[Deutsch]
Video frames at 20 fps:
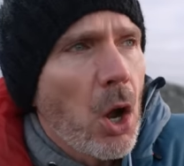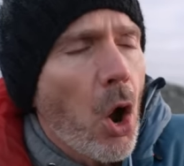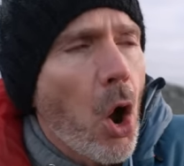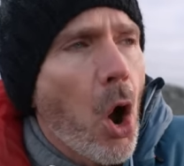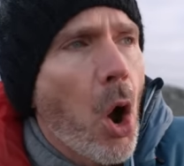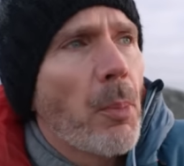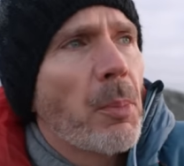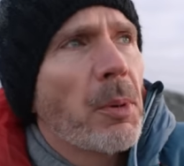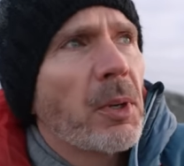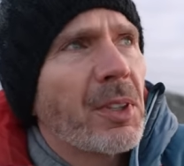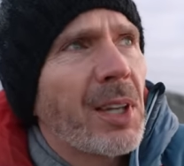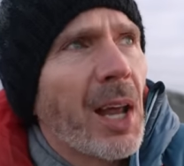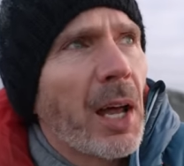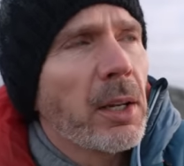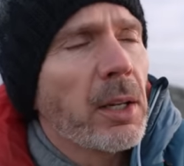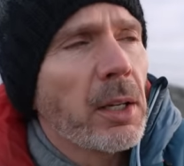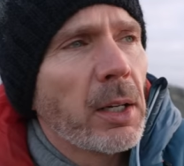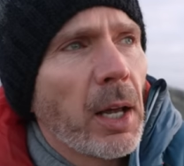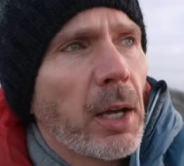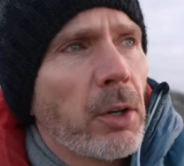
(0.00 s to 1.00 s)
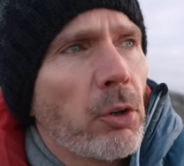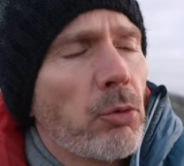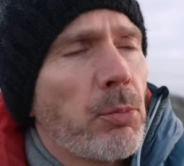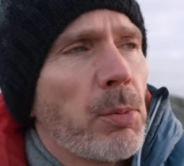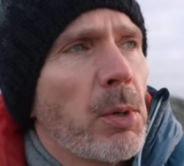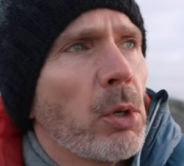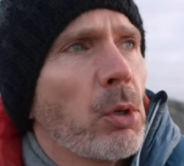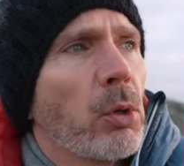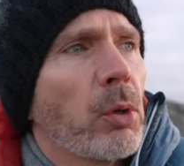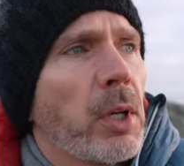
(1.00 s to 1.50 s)
Ob ich dann eine kleine
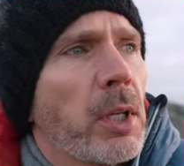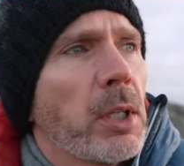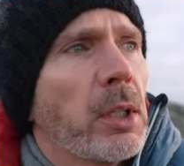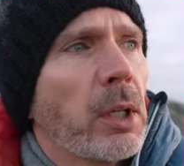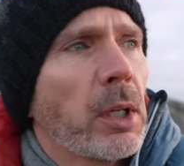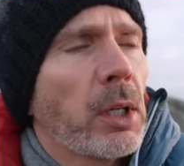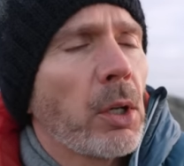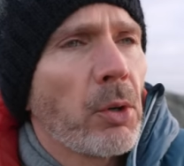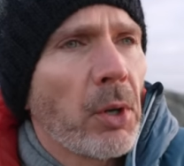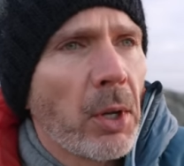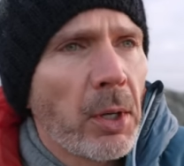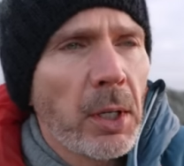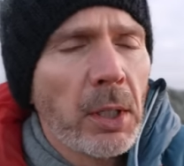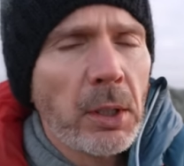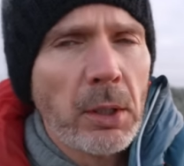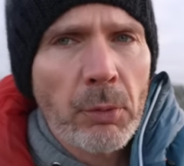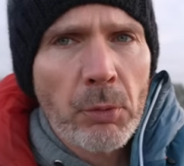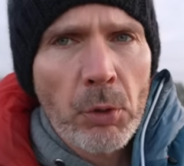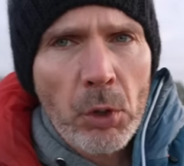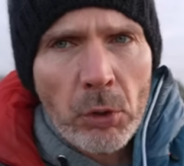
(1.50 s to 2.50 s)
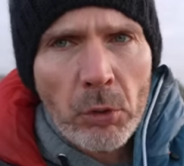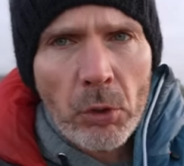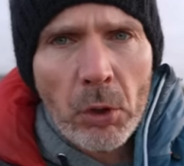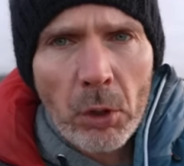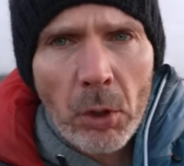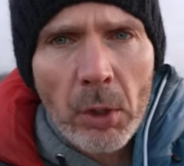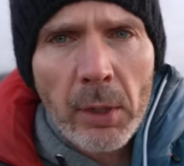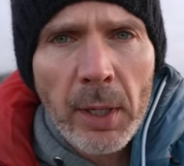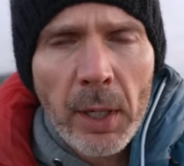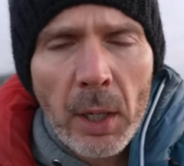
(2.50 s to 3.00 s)
Spiegelung hinkriege oder nicht, da würde ich sogar
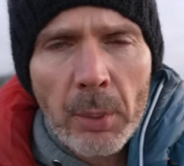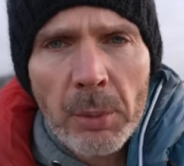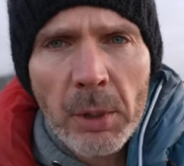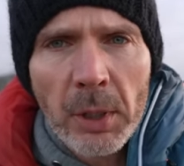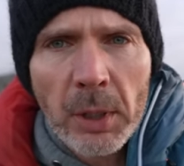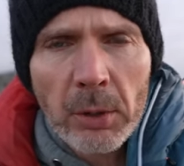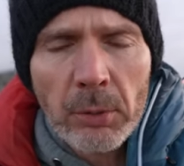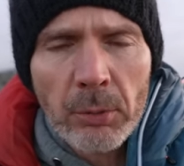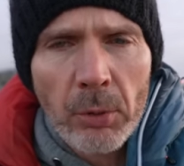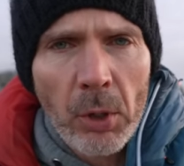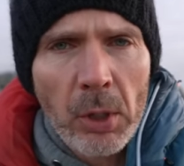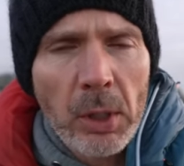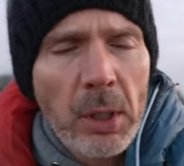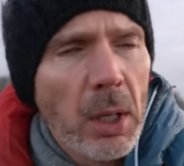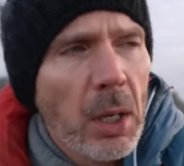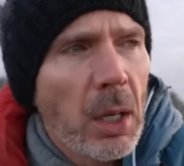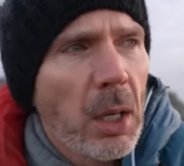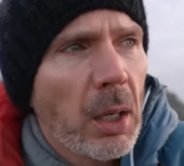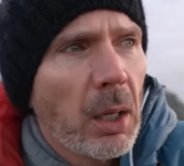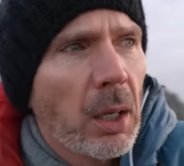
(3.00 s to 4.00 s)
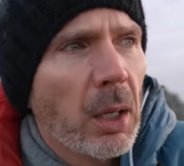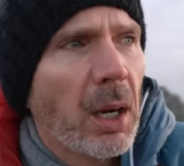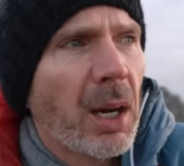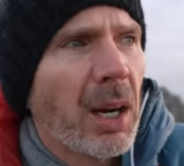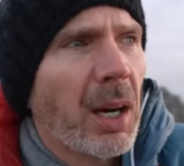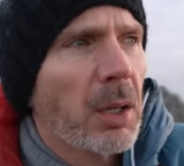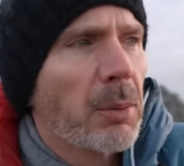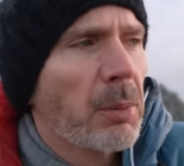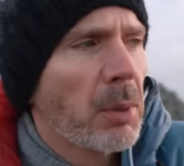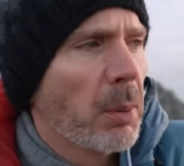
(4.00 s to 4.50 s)
noch länger belichten wollen.
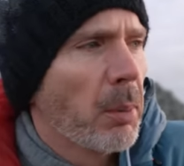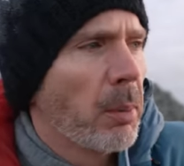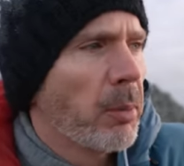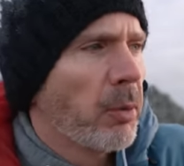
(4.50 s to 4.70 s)
Ah, ich bin aber ein